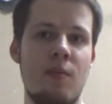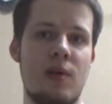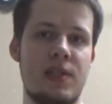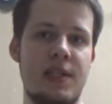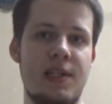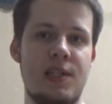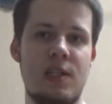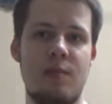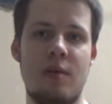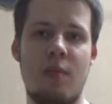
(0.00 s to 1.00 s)
последних
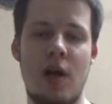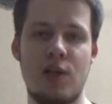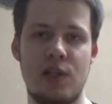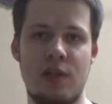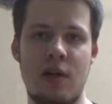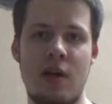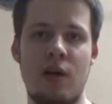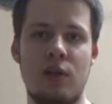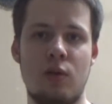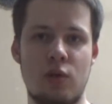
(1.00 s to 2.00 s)
семи матчах
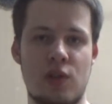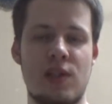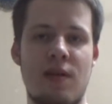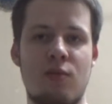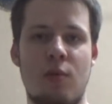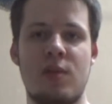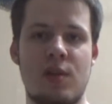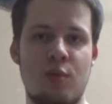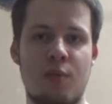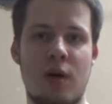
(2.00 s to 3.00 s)
тоже ставку без
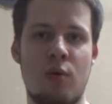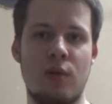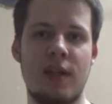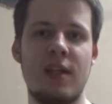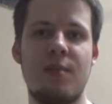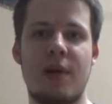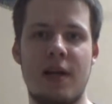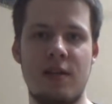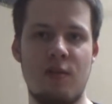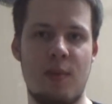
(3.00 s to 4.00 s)
обид проходит. Она не
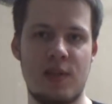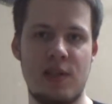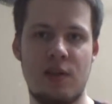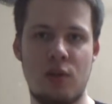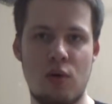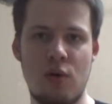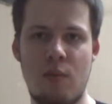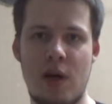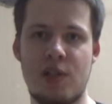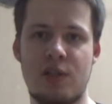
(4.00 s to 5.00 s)
проходила в последних трех
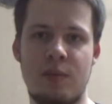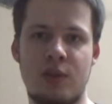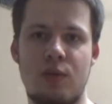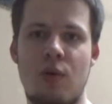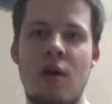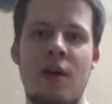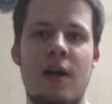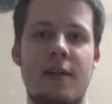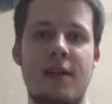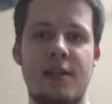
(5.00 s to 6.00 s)
матчах между
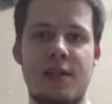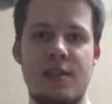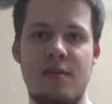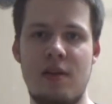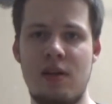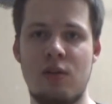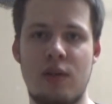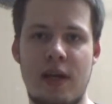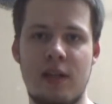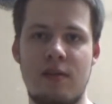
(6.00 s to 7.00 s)
Атлетикой и Севильей, но
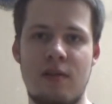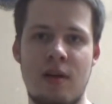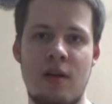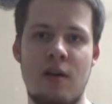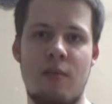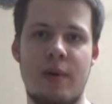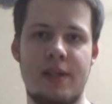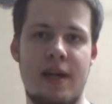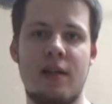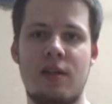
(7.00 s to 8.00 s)
до этого
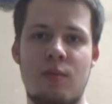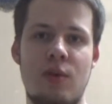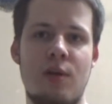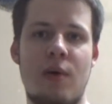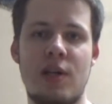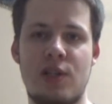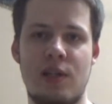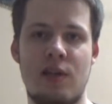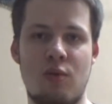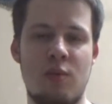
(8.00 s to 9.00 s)
подряд были матчи,
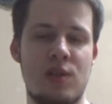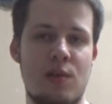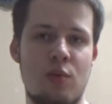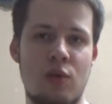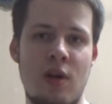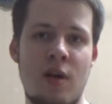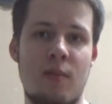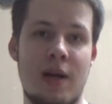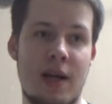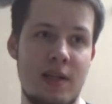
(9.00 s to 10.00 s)
где обе забьют
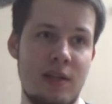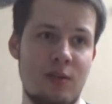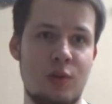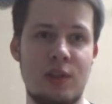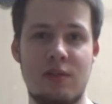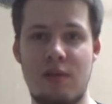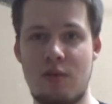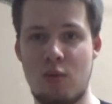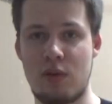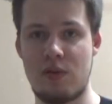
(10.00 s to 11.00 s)
проходил. Учитывая
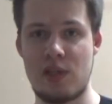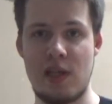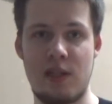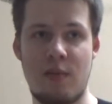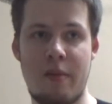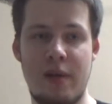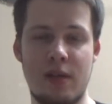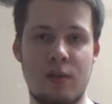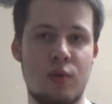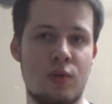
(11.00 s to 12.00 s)
вот все эти
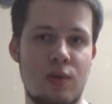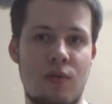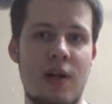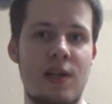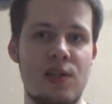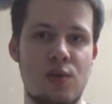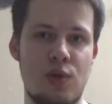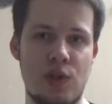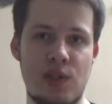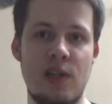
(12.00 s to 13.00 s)
моменты, то, что Валенсия
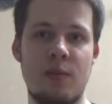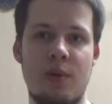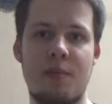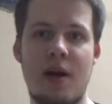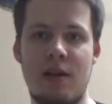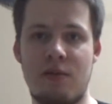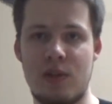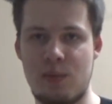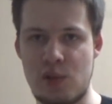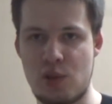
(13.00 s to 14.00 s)
очень сильно прибавила в
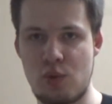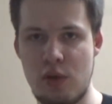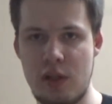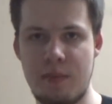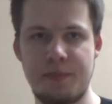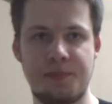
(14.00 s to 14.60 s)
этом сезоне,